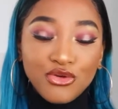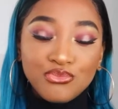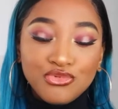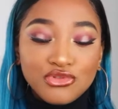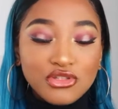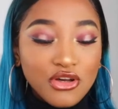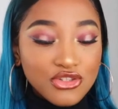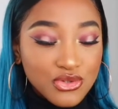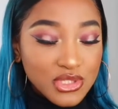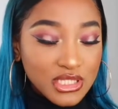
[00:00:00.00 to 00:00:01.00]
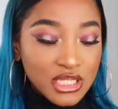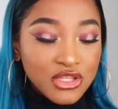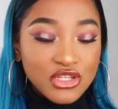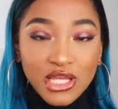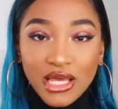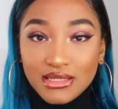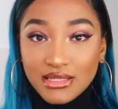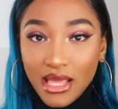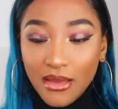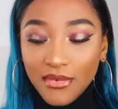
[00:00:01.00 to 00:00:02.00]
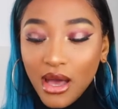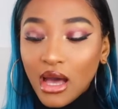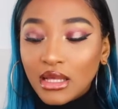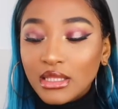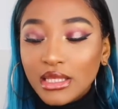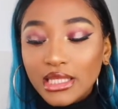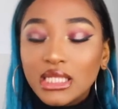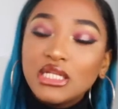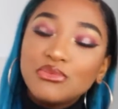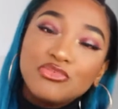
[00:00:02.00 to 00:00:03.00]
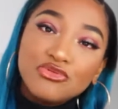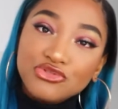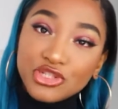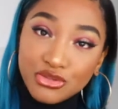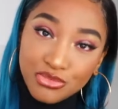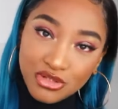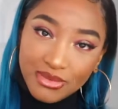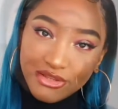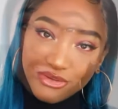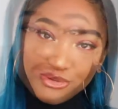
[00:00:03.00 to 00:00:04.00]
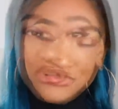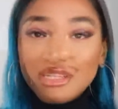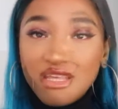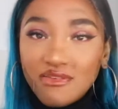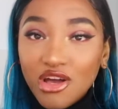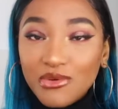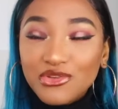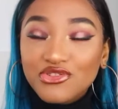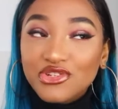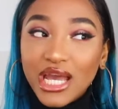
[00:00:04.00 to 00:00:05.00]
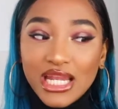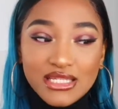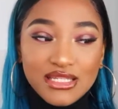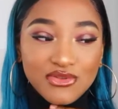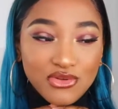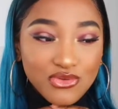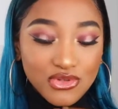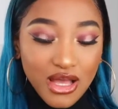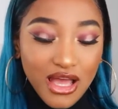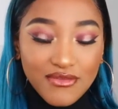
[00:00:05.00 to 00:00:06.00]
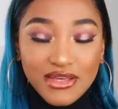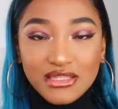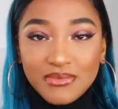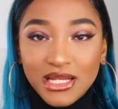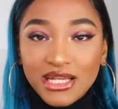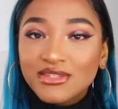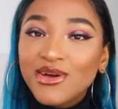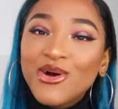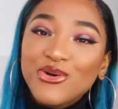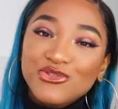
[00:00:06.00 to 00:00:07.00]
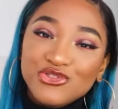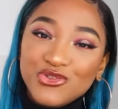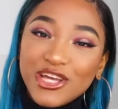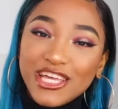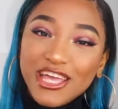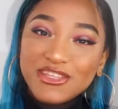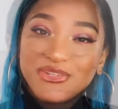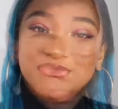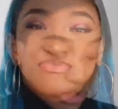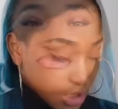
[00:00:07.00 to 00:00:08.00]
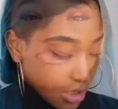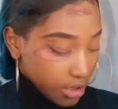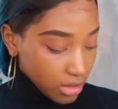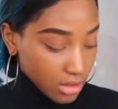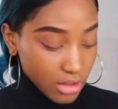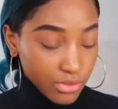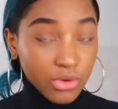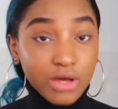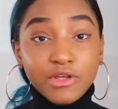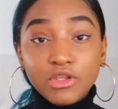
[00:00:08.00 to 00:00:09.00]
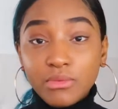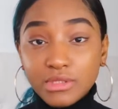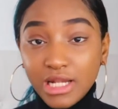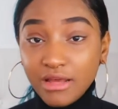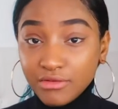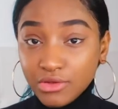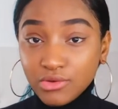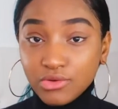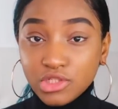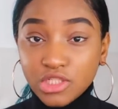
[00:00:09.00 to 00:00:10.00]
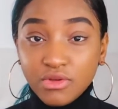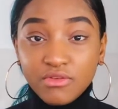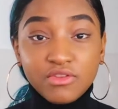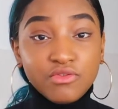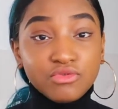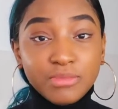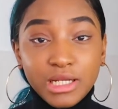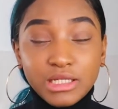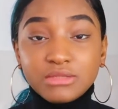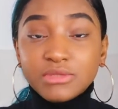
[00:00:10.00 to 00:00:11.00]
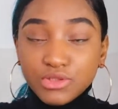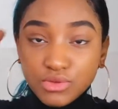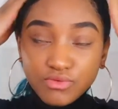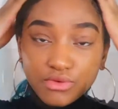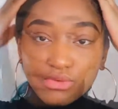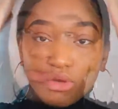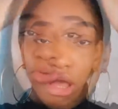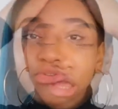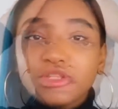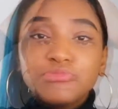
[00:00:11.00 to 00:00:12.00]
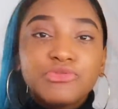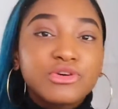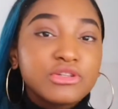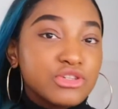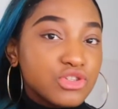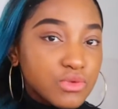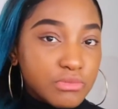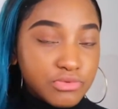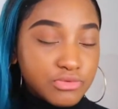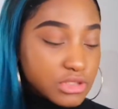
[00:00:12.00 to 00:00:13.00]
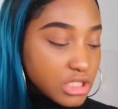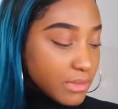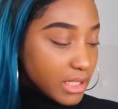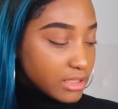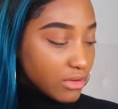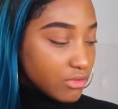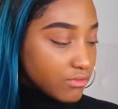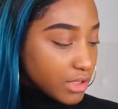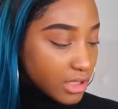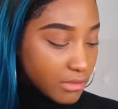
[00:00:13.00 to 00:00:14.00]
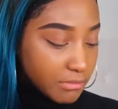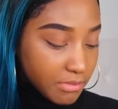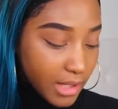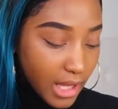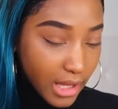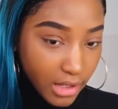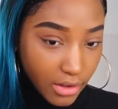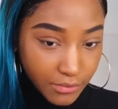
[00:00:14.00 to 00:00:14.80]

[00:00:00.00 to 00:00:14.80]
une peau de translucide de chez RCMA et le ponge de chez Beauty Blender. vous voulez savoir comment est-ce que j'ai réalisé ce look avec ces palettes, continuez à regarder. Euh, donc avant de commencer la vidéo, je vais vite vous parler de mes cheveux. Donc c'est une perruque de 18 pouces qui m'a été envoyée par